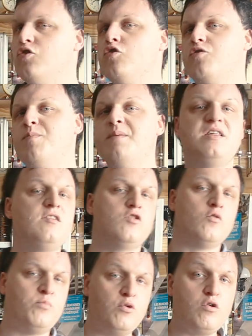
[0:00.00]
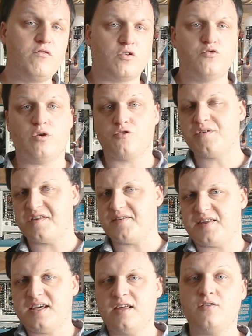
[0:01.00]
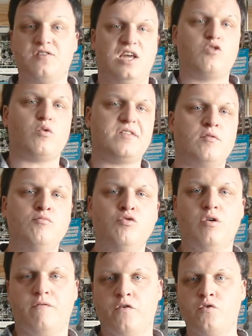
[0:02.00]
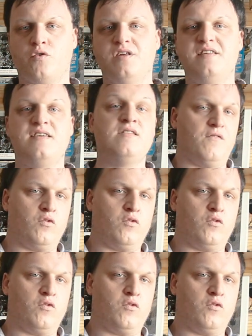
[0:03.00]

Donc même si ce plot vendu entre 150 et 300 boules en fonction des sites